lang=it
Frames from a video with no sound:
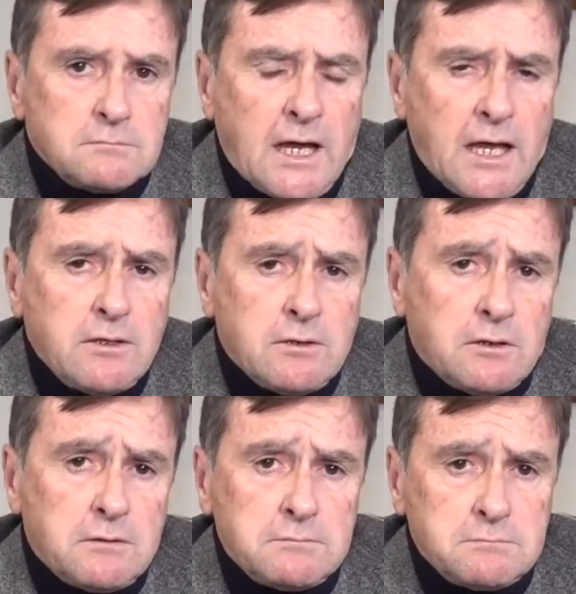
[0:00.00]
Ma
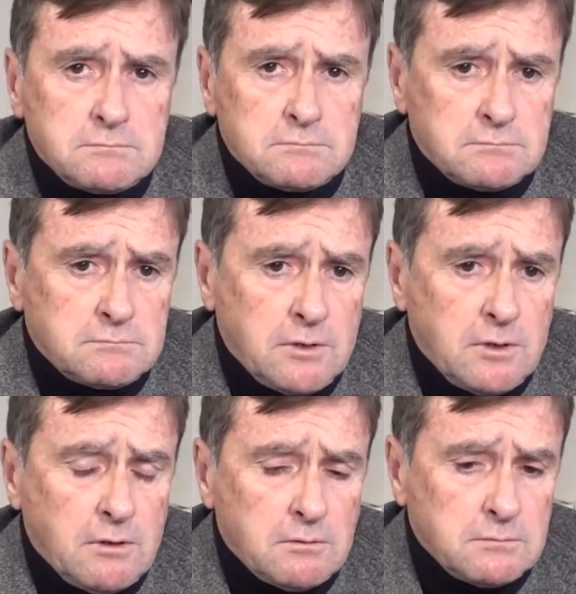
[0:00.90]
io mh,
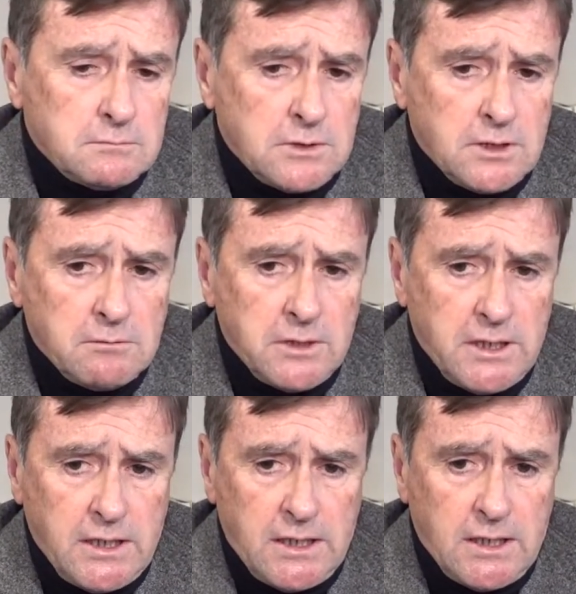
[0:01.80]
ho una
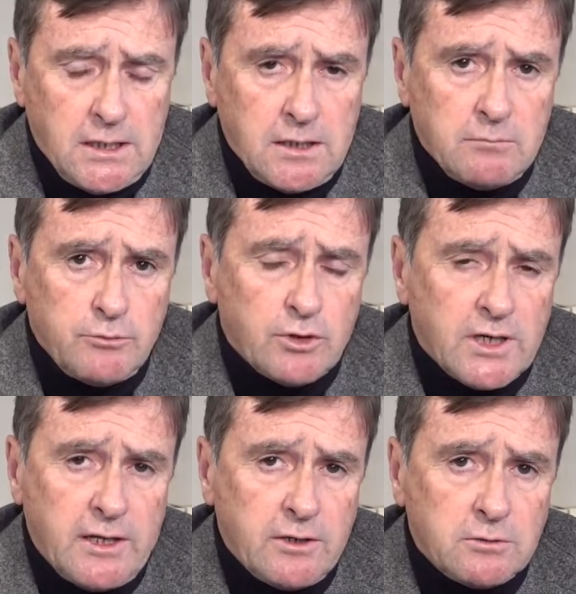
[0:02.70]
querela a mio
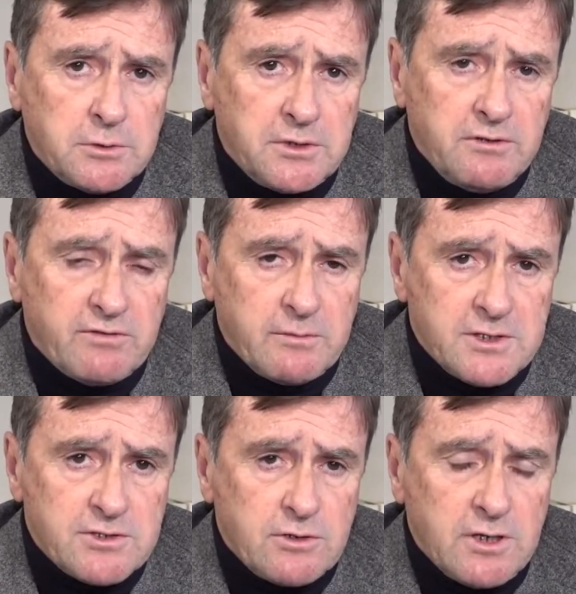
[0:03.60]
carico per
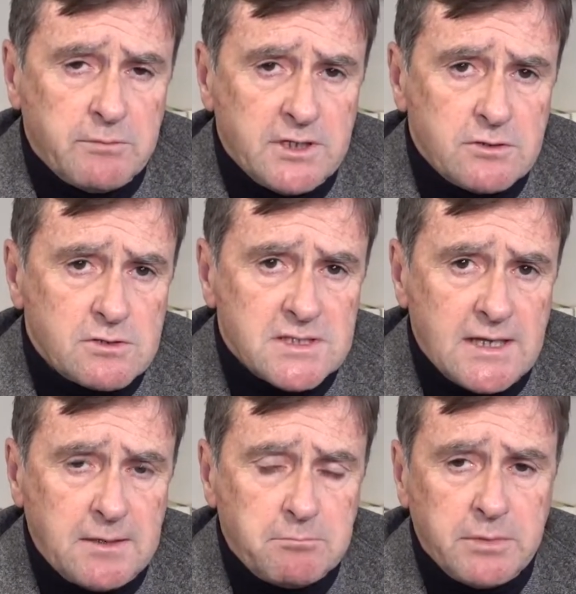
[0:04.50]
diffamazione a mezzo
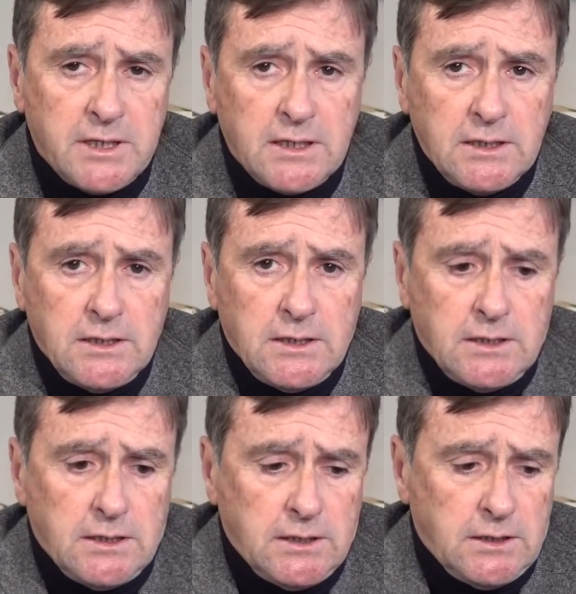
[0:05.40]
stampa
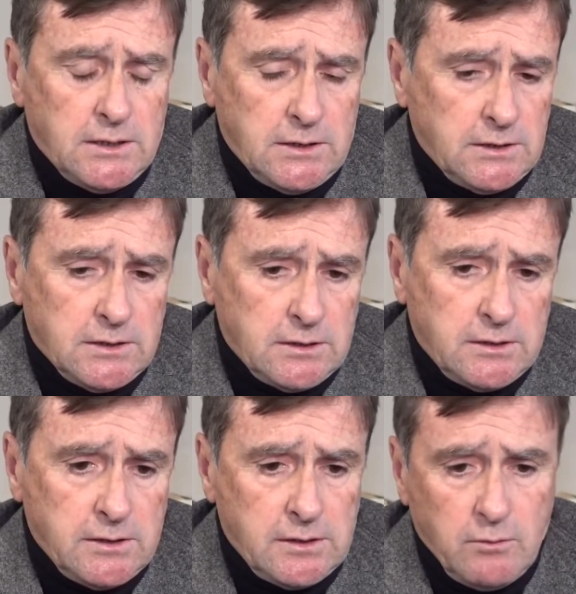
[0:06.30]
eh,
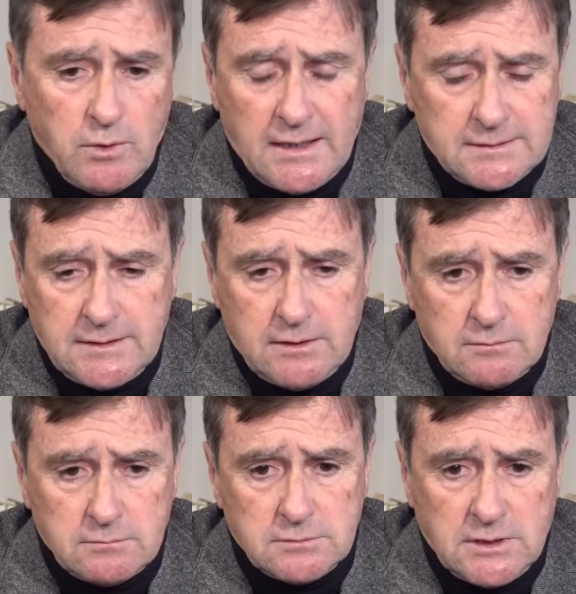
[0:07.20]
che riguarda
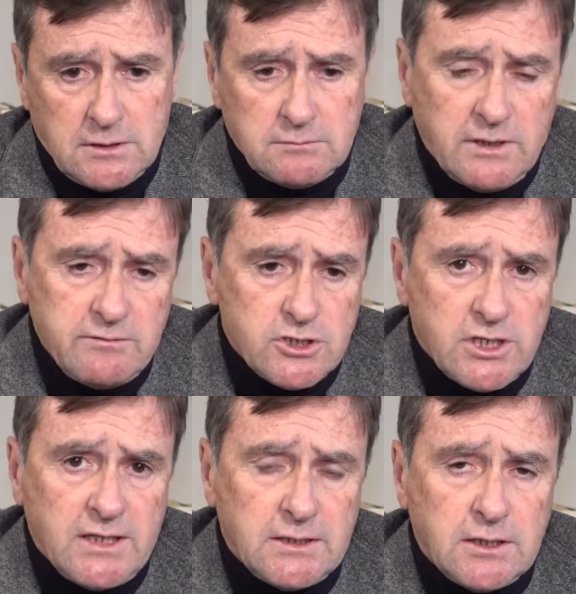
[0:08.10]
una, una
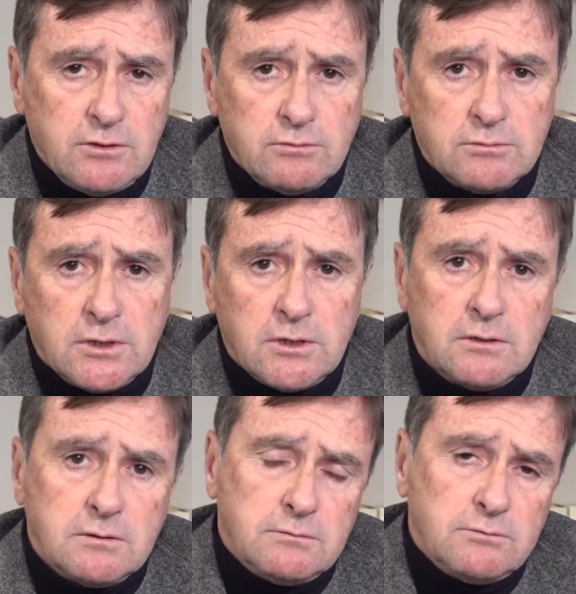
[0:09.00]
vicenda di,
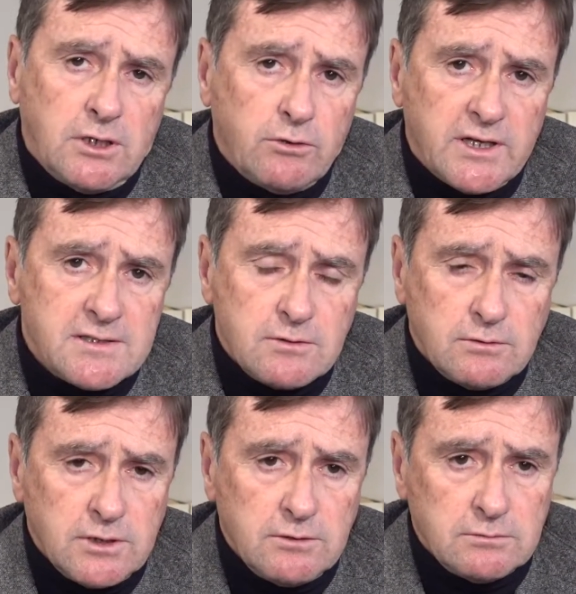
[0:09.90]
un, di, una
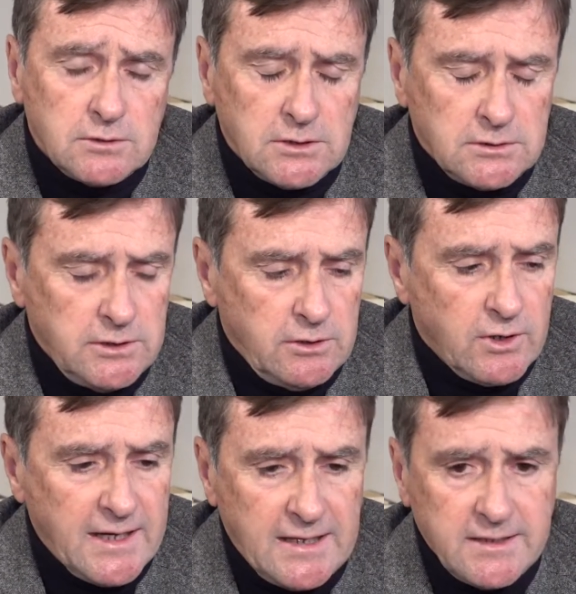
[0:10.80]
locazione di, un, di
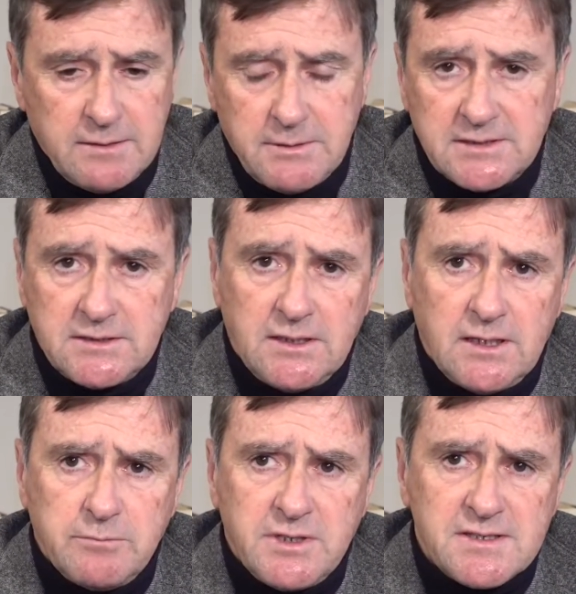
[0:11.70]
locali da parte
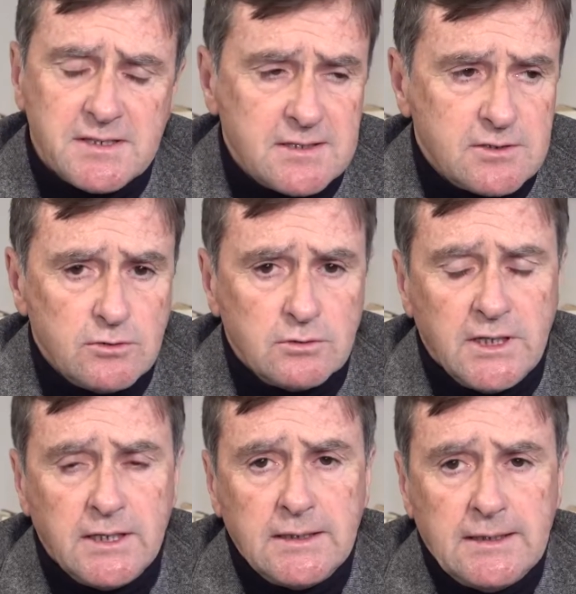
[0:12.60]

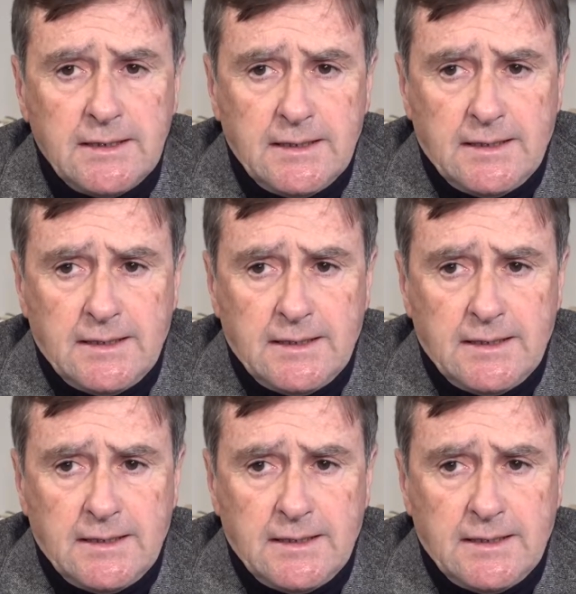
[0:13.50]
dell'amministrazione.